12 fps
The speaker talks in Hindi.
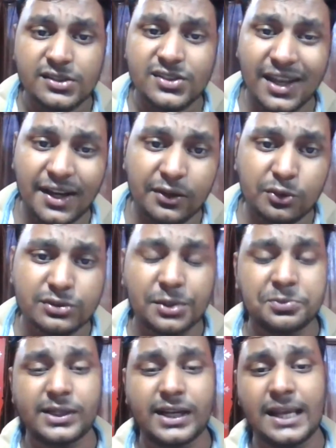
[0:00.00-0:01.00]
चैनल को
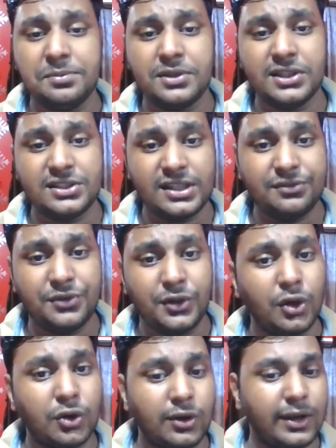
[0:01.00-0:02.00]
सब्सक्राइब कीजिए
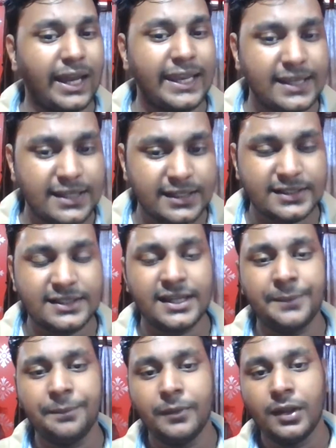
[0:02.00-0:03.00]
वीडियो को लाइक कीजिए